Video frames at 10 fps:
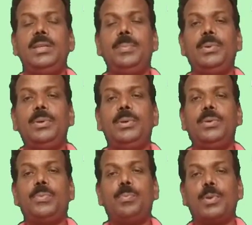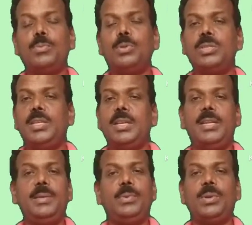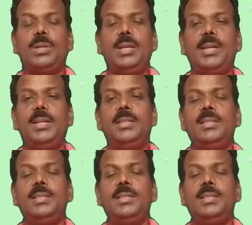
இப்போது ப்ரொமோஷன் ஏற்கனவே போட்டிருக்காங்க